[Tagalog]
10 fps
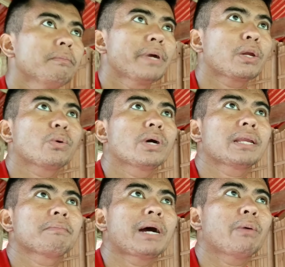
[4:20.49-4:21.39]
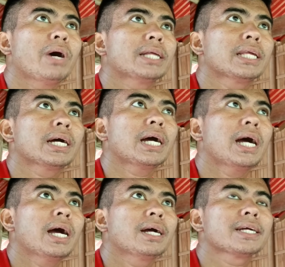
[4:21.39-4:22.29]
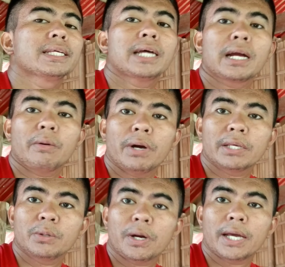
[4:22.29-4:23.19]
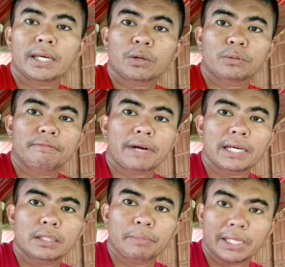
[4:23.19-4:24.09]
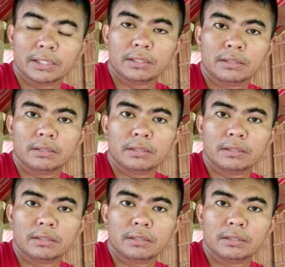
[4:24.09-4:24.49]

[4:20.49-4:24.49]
Pero kung halimbawa na ang ginagawa nyo ay confinement,